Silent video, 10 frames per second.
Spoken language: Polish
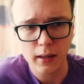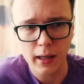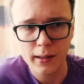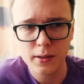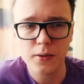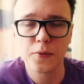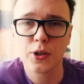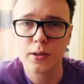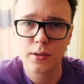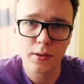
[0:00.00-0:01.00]
kręcić w
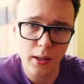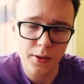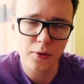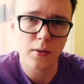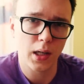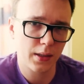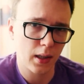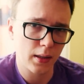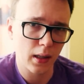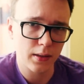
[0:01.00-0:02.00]
60
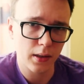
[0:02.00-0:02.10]
klatkach na